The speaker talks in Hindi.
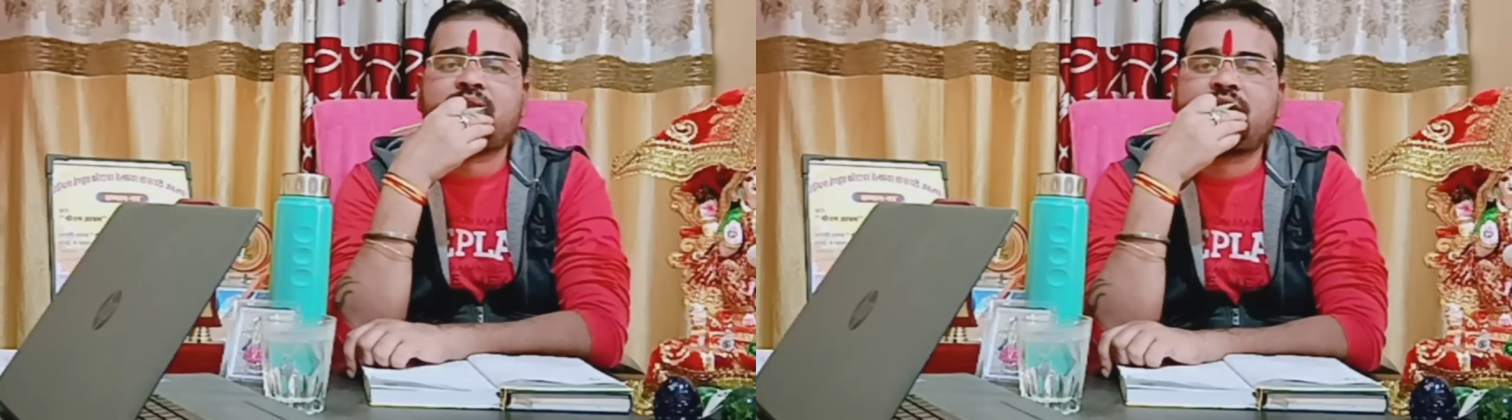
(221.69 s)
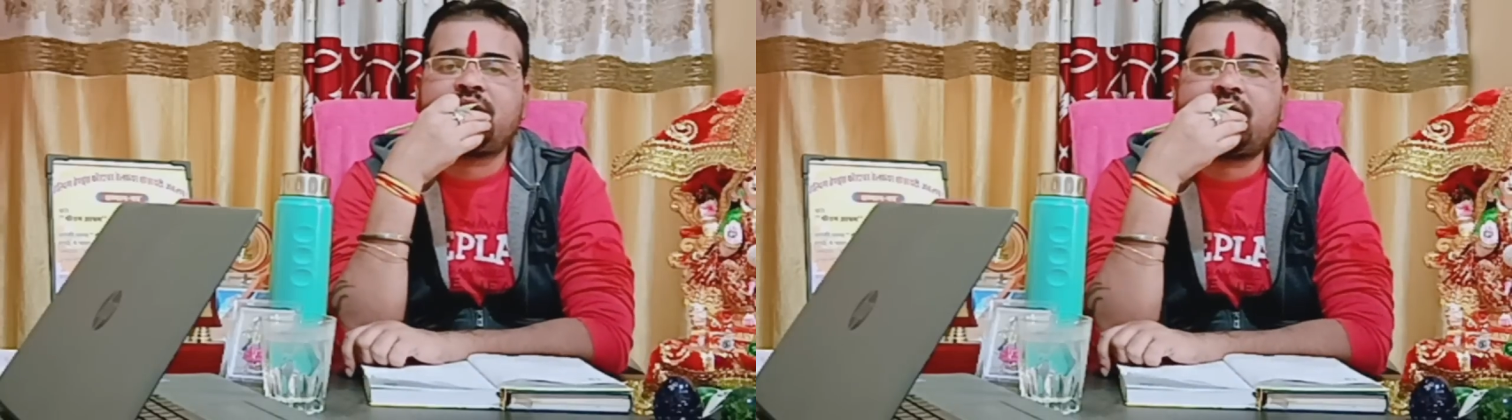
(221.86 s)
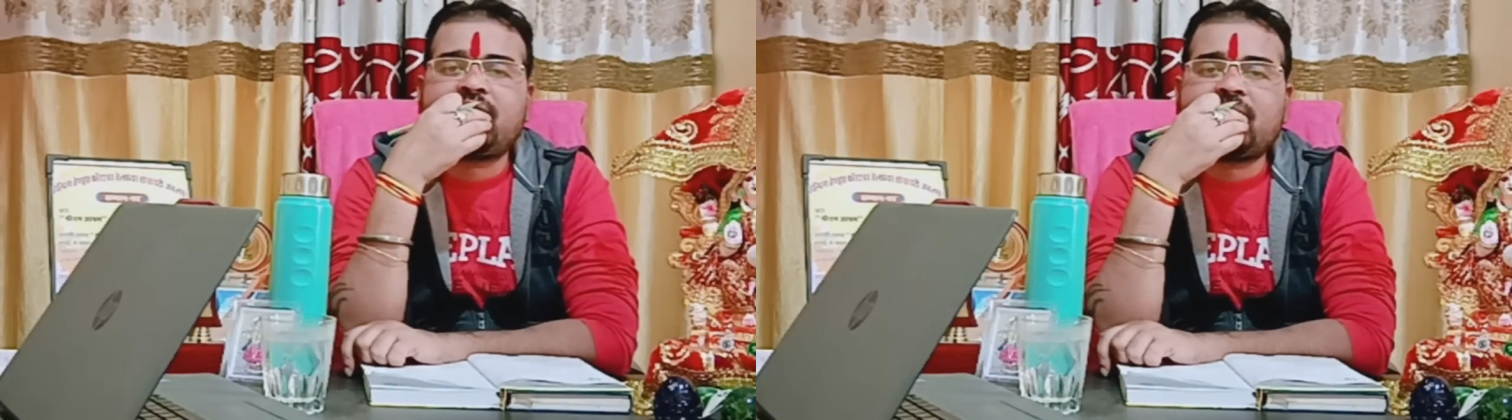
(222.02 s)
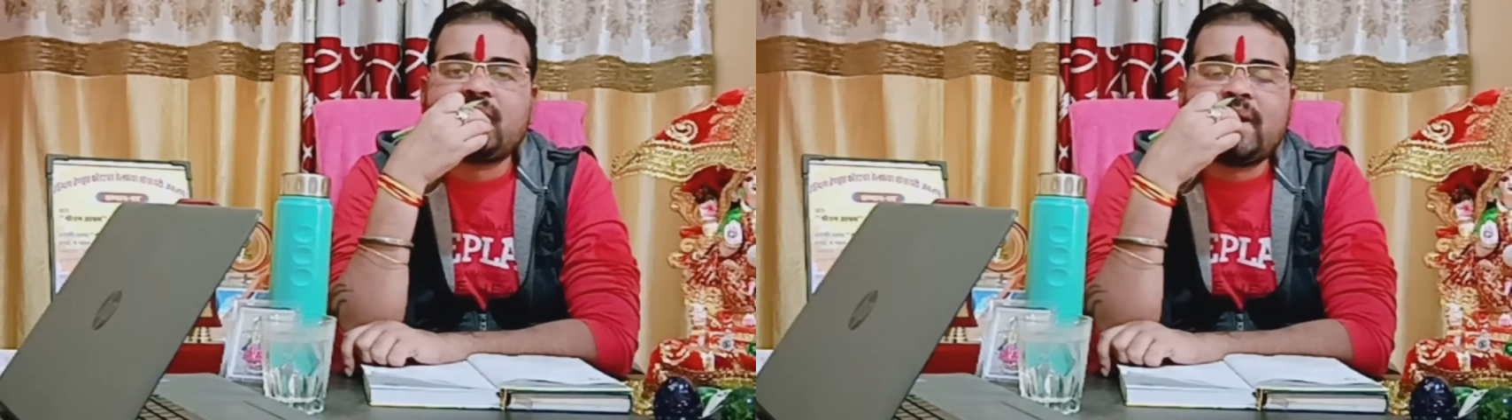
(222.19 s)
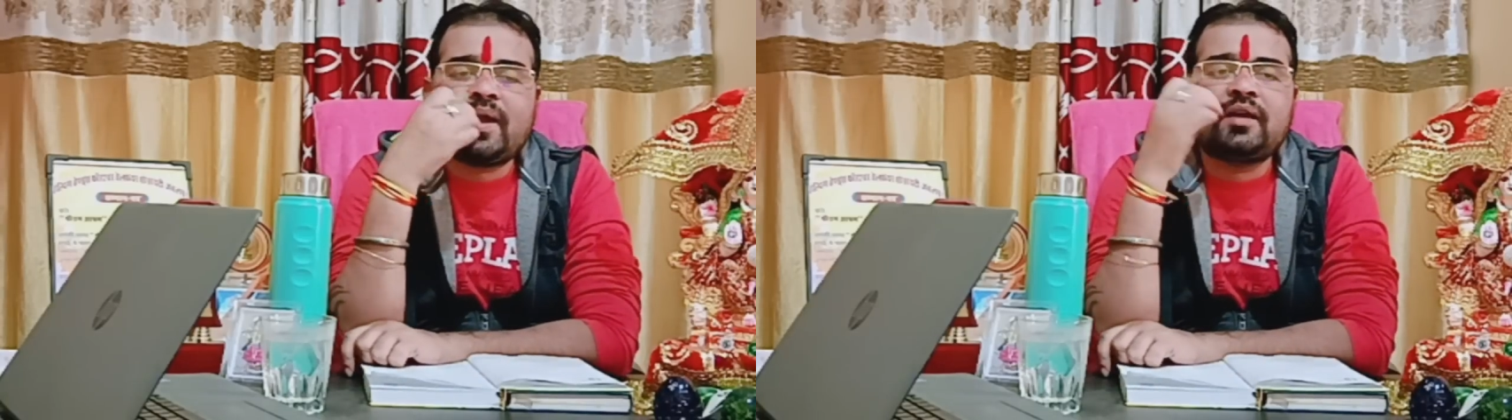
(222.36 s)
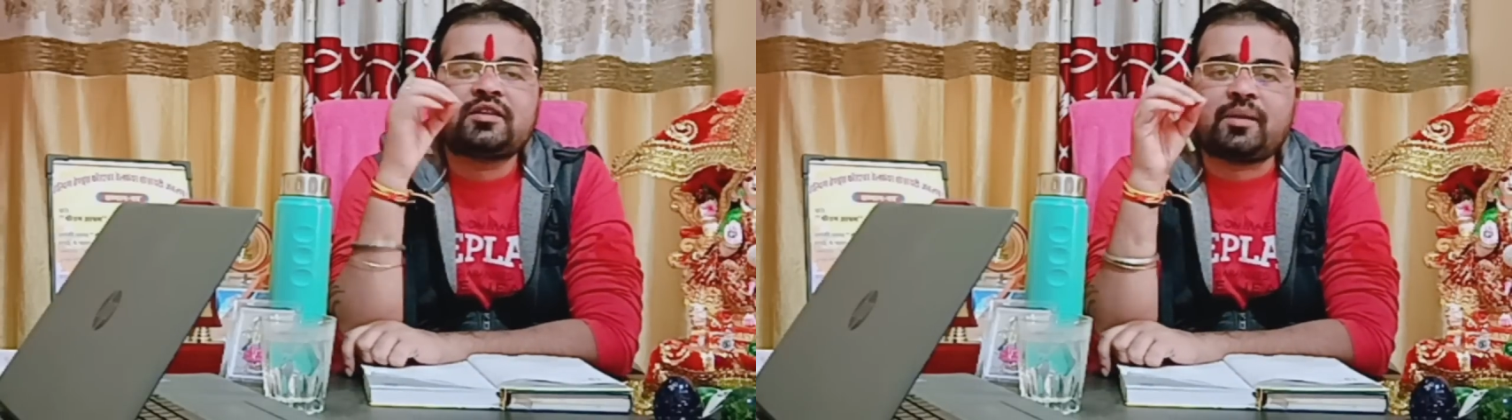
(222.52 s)
ठीक है
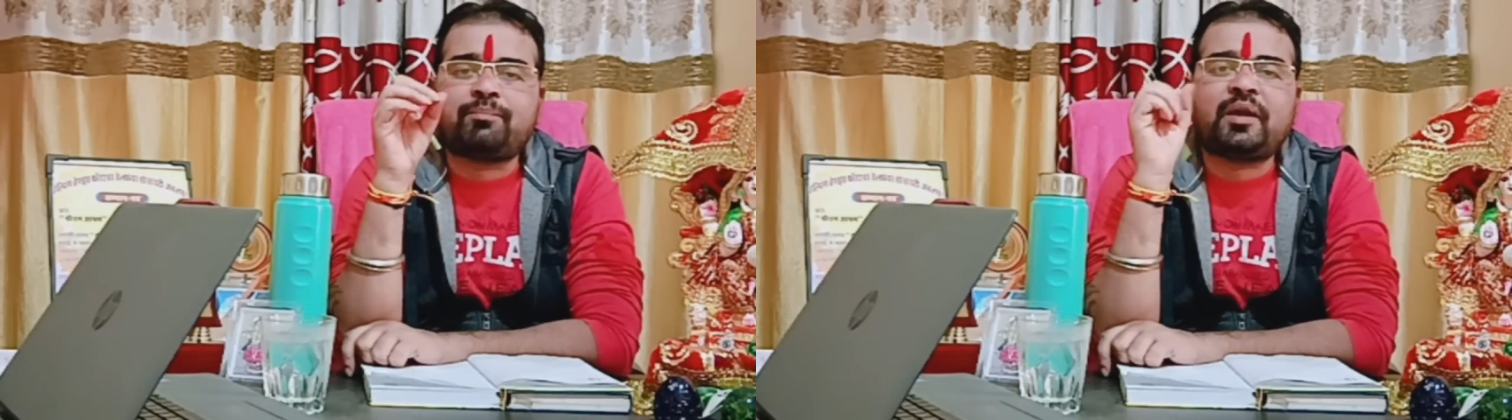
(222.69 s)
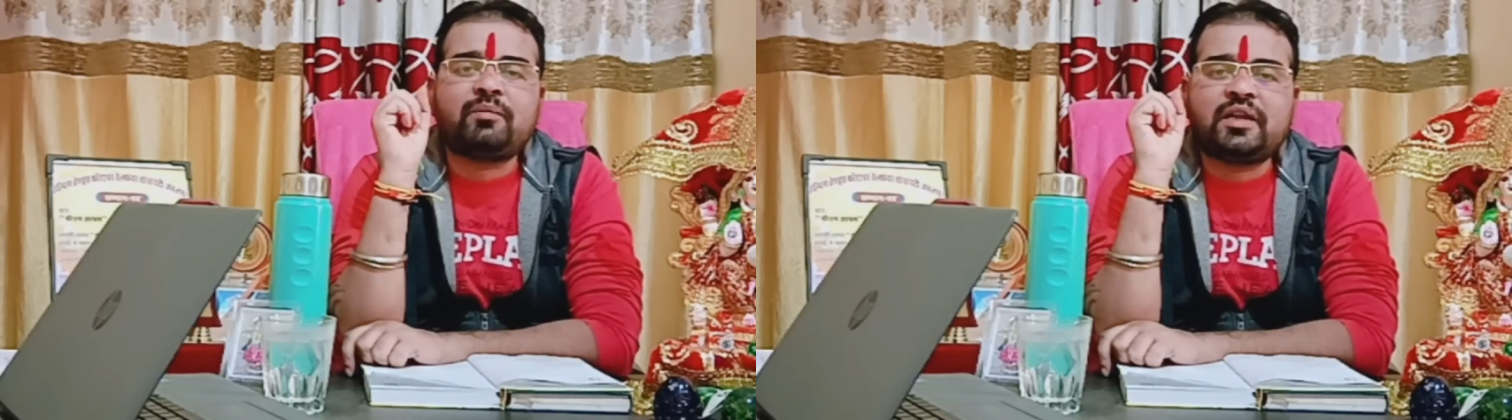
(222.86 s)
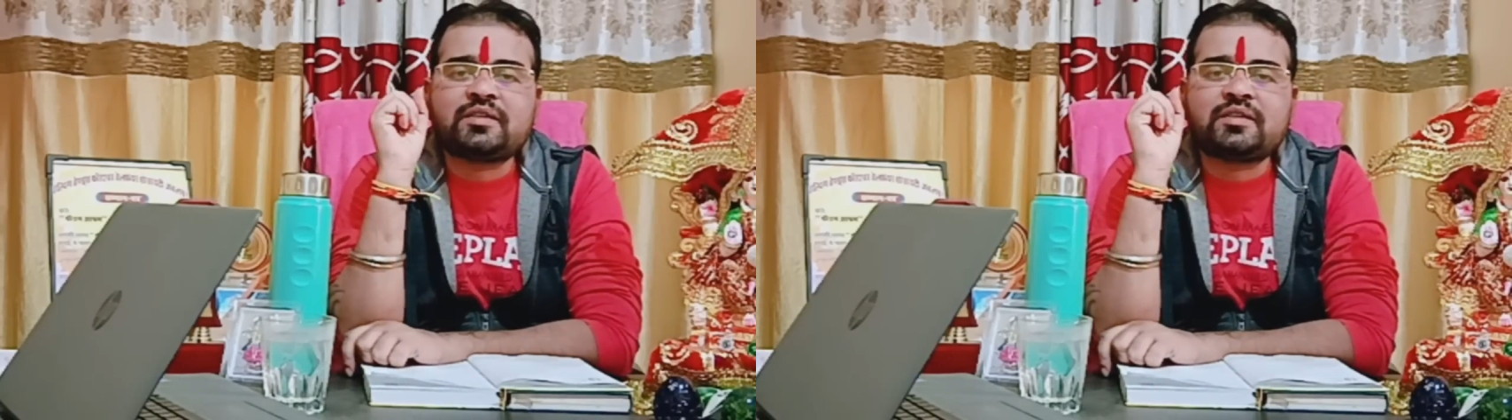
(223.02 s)
चप्पल भी ले